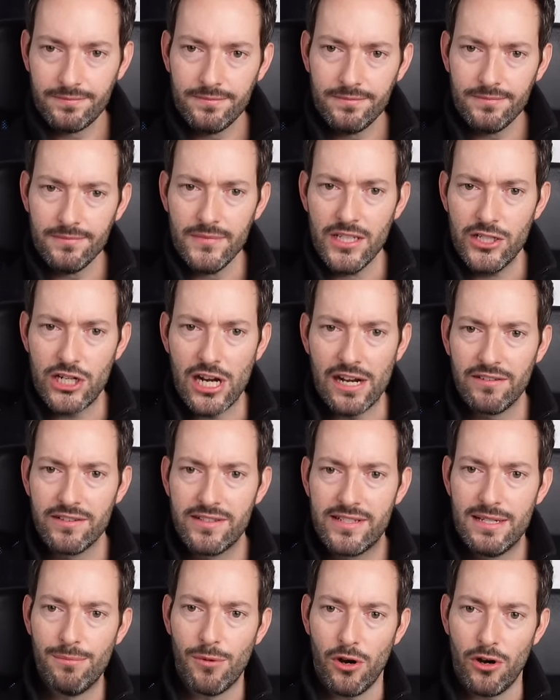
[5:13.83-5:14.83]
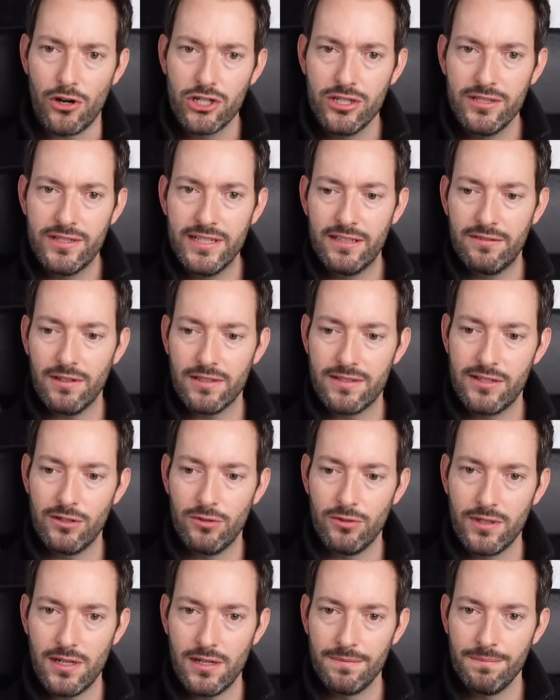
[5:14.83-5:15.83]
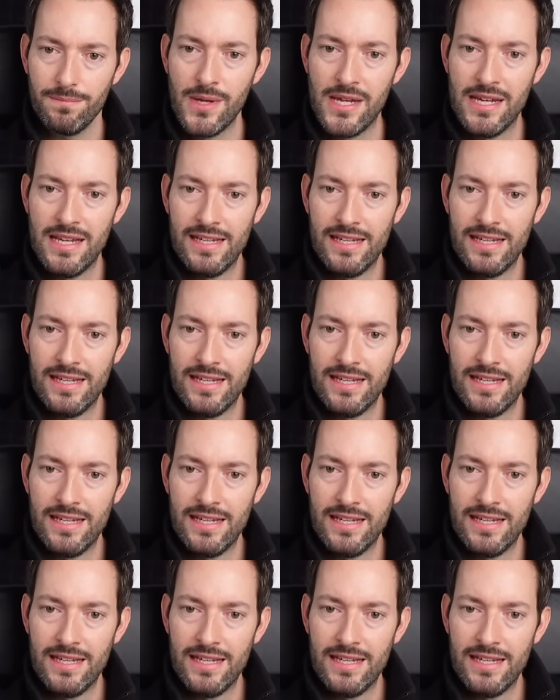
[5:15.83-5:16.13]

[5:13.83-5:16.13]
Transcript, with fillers: Schauen wir uns die Margensituation an,